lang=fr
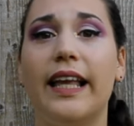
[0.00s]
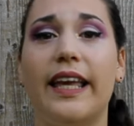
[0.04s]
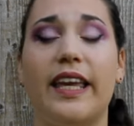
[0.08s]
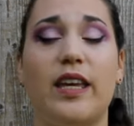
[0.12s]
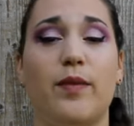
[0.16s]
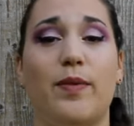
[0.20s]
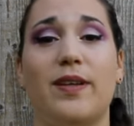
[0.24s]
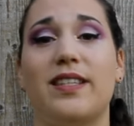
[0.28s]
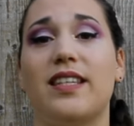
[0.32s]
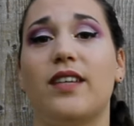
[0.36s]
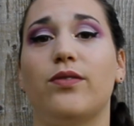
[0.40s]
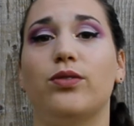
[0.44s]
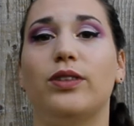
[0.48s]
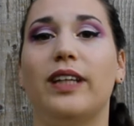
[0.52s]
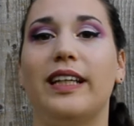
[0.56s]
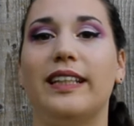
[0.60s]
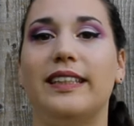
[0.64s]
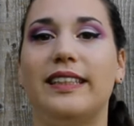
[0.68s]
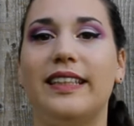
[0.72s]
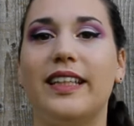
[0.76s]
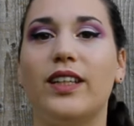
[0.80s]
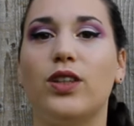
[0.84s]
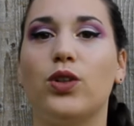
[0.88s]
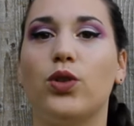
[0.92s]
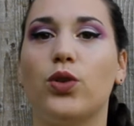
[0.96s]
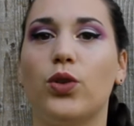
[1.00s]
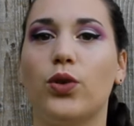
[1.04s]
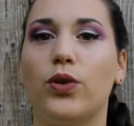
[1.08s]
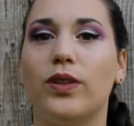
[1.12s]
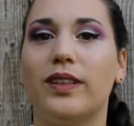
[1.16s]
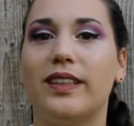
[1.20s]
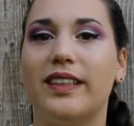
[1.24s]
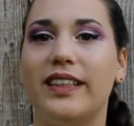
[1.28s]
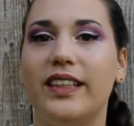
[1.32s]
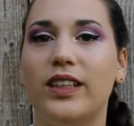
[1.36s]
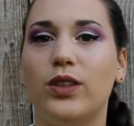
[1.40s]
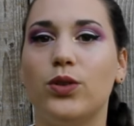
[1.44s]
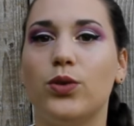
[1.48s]
et eh ben ça voudrait dire que
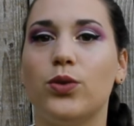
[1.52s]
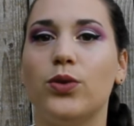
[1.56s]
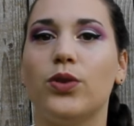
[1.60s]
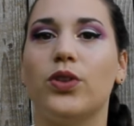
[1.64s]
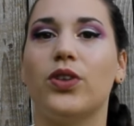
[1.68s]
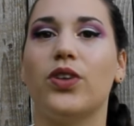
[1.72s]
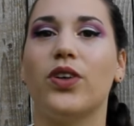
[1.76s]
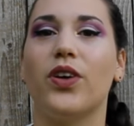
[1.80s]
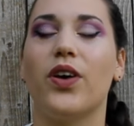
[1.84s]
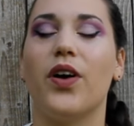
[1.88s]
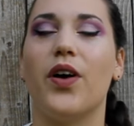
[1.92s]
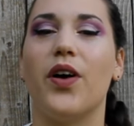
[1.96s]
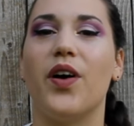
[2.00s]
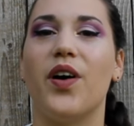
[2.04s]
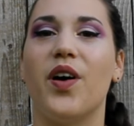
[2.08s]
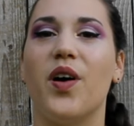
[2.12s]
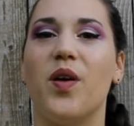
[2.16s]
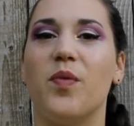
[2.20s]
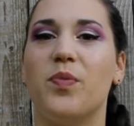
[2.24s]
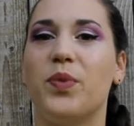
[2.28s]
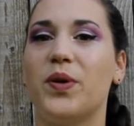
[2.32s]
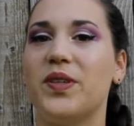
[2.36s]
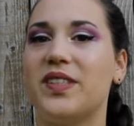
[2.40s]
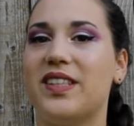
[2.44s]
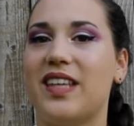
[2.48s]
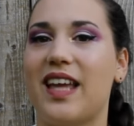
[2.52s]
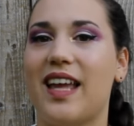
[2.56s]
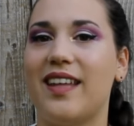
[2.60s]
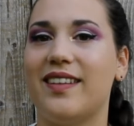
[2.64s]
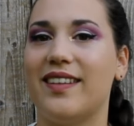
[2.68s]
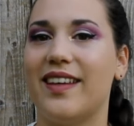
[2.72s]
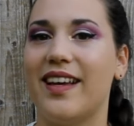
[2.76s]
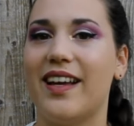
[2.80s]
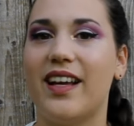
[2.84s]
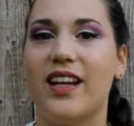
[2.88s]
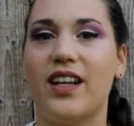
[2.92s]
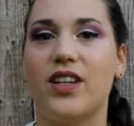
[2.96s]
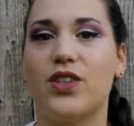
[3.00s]
quiconque euh,
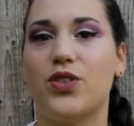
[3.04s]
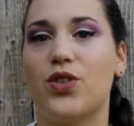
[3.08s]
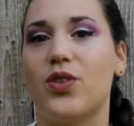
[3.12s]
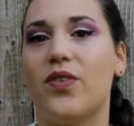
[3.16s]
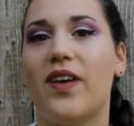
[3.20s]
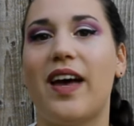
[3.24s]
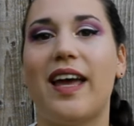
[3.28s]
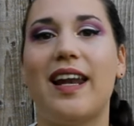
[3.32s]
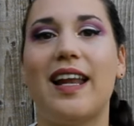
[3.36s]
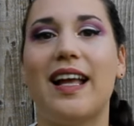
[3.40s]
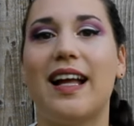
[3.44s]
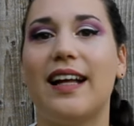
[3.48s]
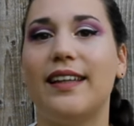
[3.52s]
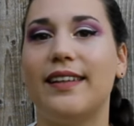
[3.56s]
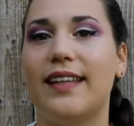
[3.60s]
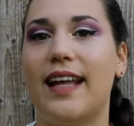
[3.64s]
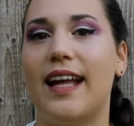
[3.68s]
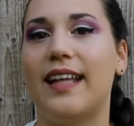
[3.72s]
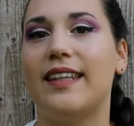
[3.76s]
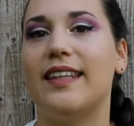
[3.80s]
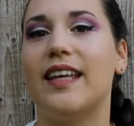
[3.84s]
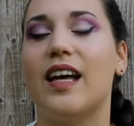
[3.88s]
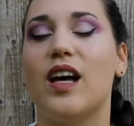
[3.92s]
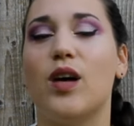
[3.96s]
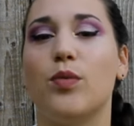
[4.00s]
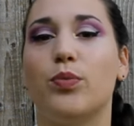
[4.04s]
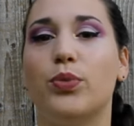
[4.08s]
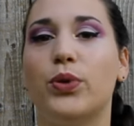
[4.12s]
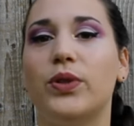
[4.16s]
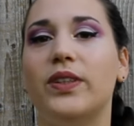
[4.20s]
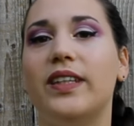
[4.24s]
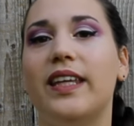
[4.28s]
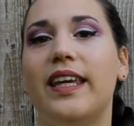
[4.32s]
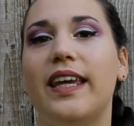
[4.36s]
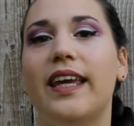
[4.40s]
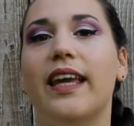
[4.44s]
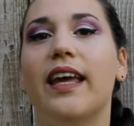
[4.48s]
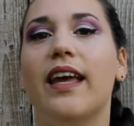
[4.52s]
possède un cheval, un âne, un
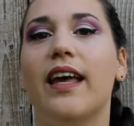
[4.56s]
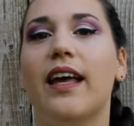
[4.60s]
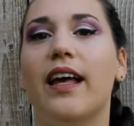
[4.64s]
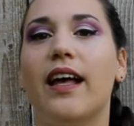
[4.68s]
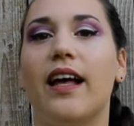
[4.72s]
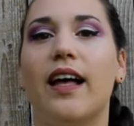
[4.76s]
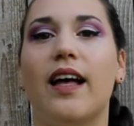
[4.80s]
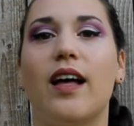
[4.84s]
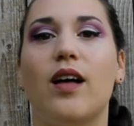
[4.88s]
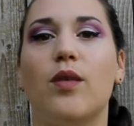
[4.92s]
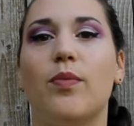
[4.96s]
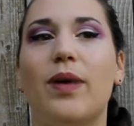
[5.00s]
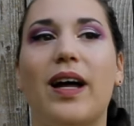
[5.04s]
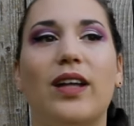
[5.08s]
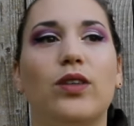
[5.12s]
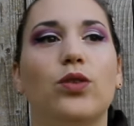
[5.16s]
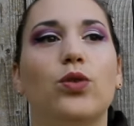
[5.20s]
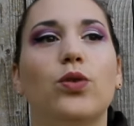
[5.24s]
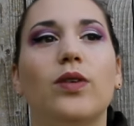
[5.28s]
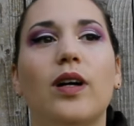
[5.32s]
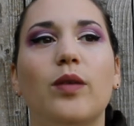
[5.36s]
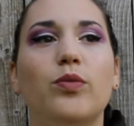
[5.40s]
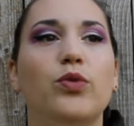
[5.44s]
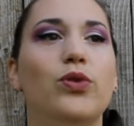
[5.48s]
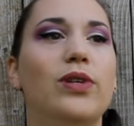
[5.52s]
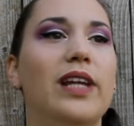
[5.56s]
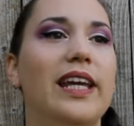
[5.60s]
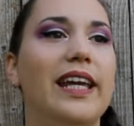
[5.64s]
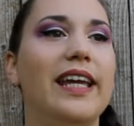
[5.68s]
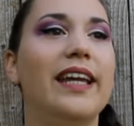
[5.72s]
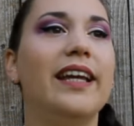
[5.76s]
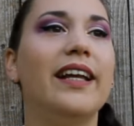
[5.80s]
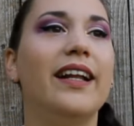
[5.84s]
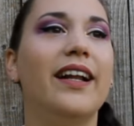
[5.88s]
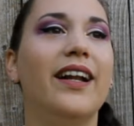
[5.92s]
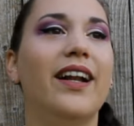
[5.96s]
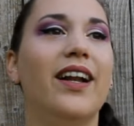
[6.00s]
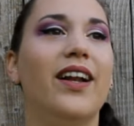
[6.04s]
poney, un bardeau, un mulet
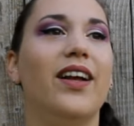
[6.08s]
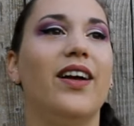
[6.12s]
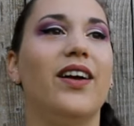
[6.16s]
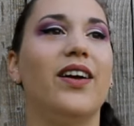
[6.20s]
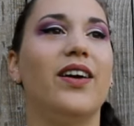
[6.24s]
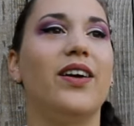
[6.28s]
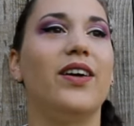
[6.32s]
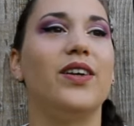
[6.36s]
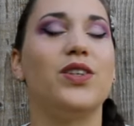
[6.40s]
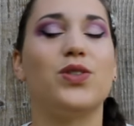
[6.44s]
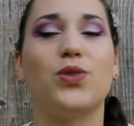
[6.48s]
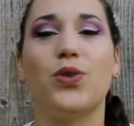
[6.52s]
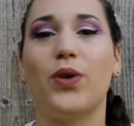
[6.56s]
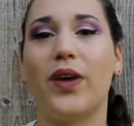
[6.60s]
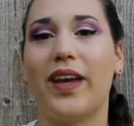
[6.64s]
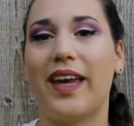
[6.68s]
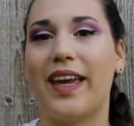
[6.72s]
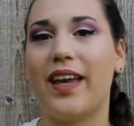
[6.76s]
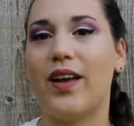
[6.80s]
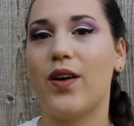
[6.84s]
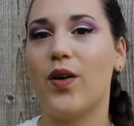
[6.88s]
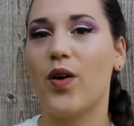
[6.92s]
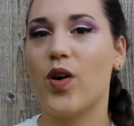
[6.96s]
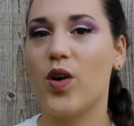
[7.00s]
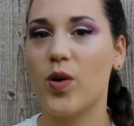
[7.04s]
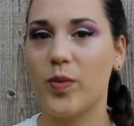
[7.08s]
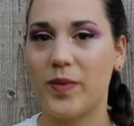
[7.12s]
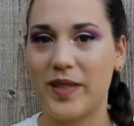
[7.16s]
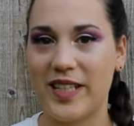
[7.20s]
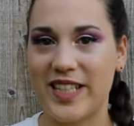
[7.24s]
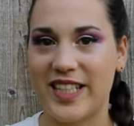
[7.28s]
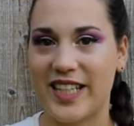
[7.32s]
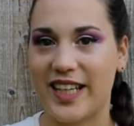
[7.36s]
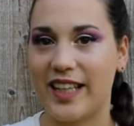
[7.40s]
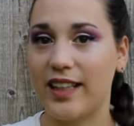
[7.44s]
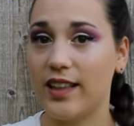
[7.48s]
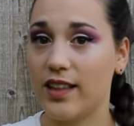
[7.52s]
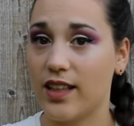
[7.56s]
euh, serait
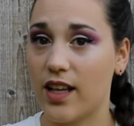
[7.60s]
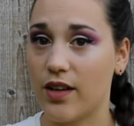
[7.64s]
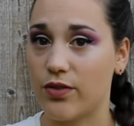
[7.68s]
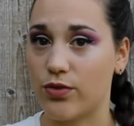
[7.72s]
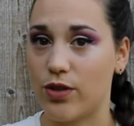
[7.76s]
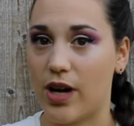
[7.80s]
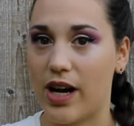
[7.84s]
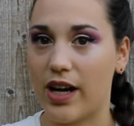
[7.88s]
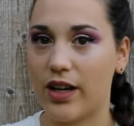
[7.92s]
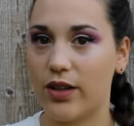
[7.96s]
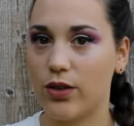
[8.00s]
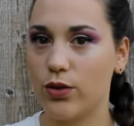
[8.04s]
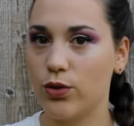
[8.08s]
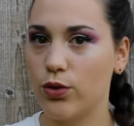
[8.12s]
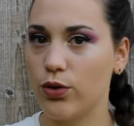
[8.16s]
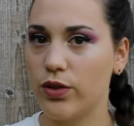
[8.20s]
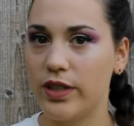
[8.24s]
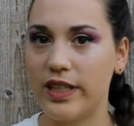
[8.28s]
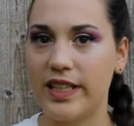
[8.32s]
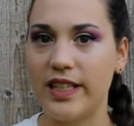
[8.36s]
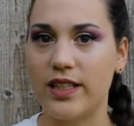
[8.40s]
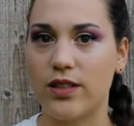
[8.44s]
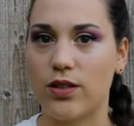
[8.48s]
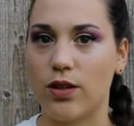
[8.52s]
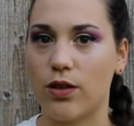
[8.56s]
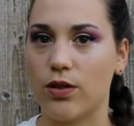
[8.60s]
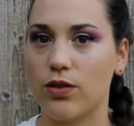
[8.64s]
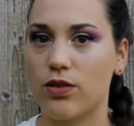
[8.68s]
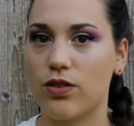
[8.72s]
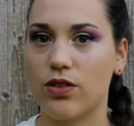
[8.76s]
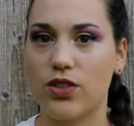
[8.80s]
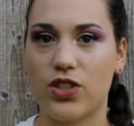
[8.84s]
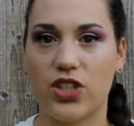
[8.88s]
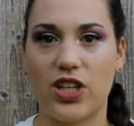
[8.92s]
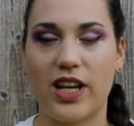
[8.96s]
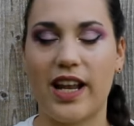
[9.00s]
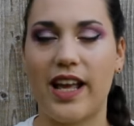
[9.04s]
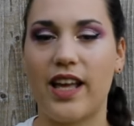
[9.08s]
obligé d'avoir une licence
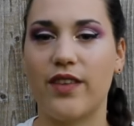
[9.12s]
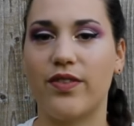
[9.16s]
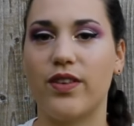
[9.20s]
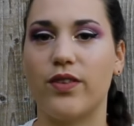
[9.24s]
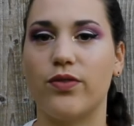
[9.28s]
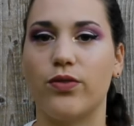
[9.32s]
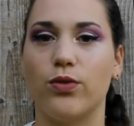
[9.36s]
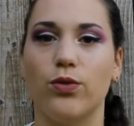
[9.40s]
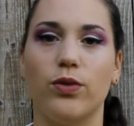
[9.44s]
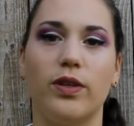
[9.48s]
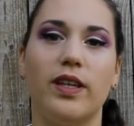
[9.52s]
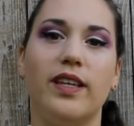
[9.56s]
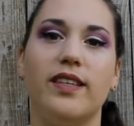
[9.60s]
chez la FFE.